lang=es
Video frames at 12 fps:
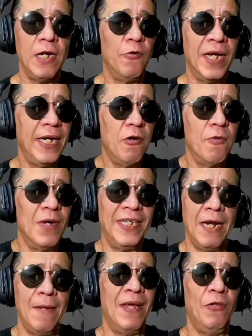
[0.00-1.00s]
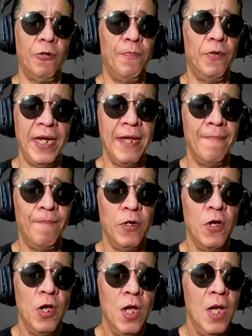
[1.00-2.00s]
en lugares como El Salvador, por ejemplo.
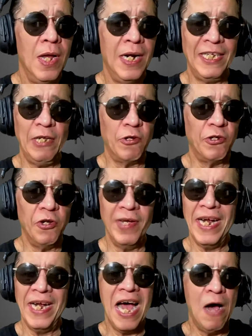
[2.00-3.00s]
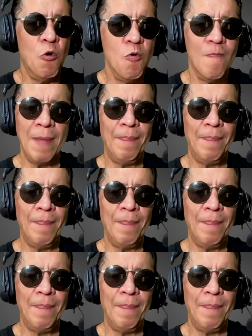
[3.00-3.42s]
La situación era aún más